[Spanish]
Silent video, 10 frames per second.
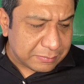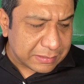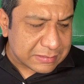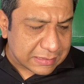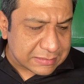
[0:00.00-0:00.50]

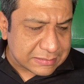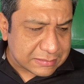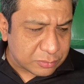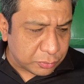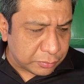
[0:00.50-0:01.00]

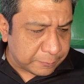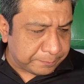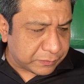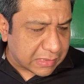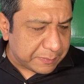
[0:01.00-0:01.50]
es,
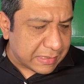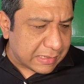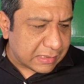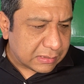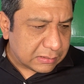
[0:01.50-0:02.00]
un
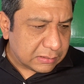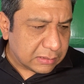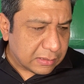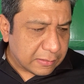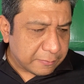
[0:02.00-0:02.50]
tema,
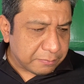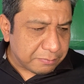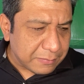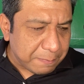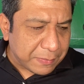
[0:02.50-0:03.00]

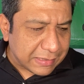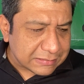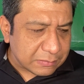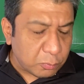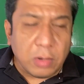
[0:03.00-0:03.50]
me
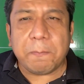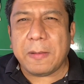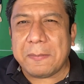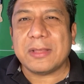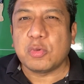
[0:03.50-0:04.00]
parece muy
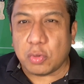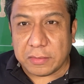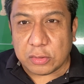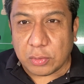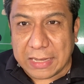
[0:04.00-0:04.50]
prematuro
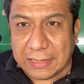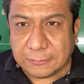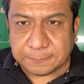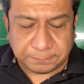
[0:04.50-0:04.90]
de tocar.